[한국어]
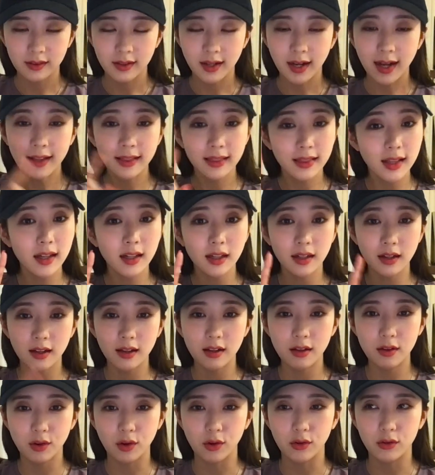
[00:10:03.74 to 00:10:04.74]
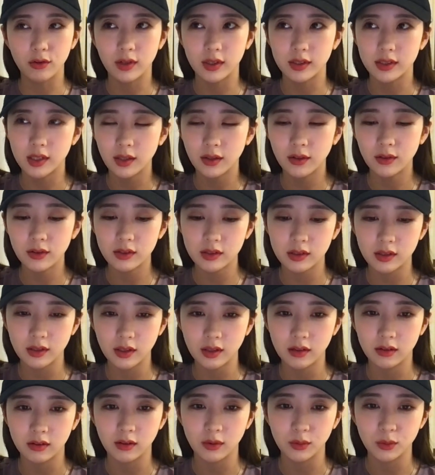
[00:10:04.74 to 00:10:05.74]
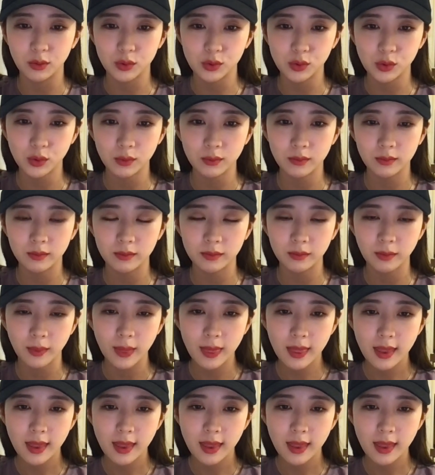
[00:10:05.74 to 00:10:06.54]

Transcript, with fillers: 한 달이라는 여유가 생겼으니 그래도 좀